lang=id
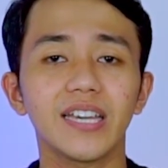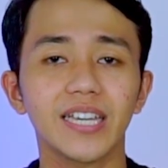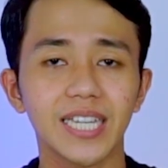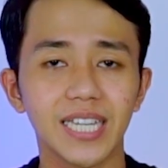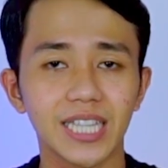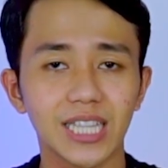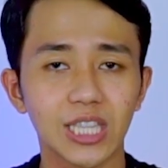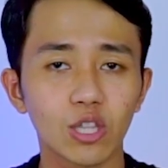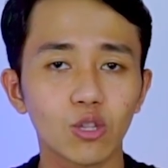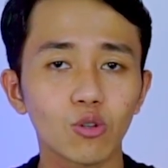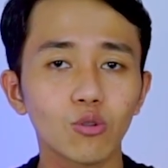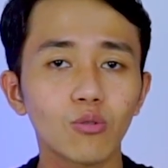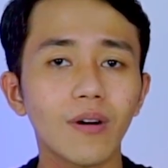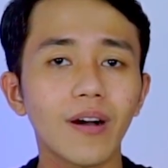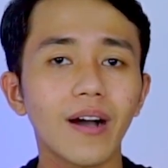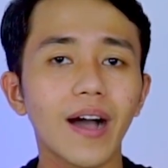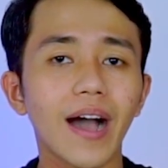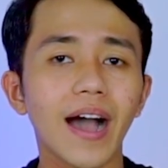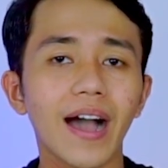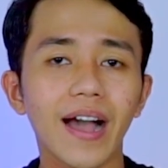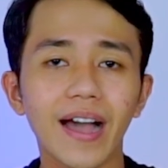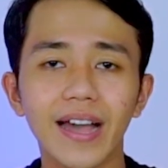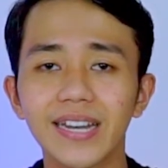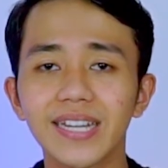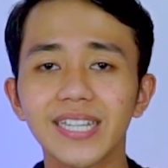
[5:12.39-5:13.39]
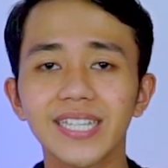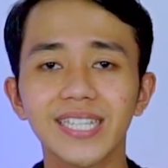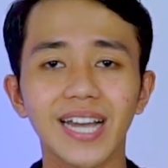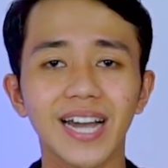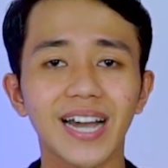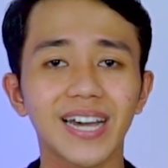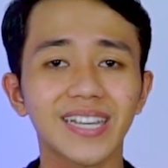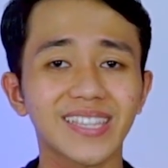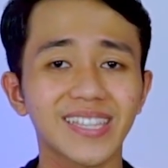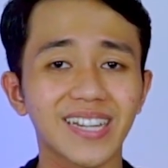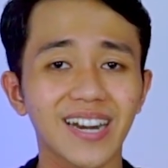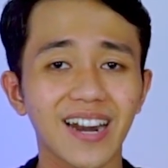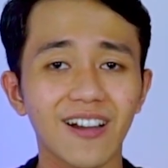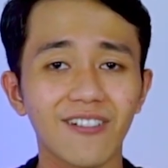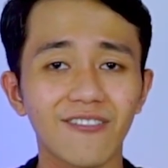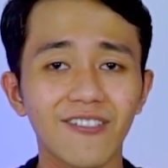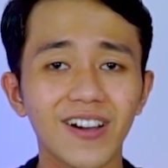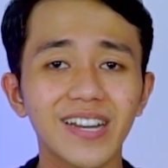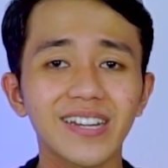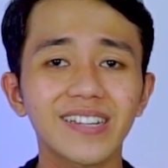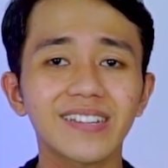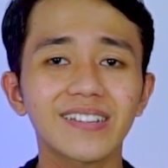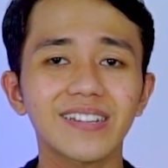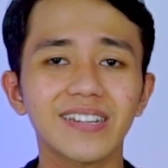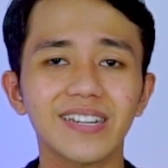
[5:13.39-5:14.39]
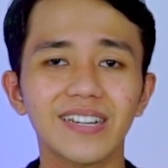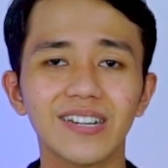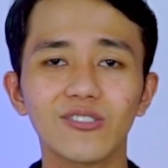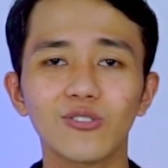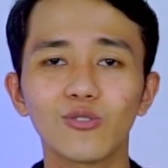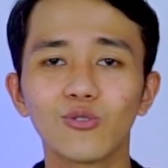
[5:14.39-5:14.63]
itu akan sangat rawan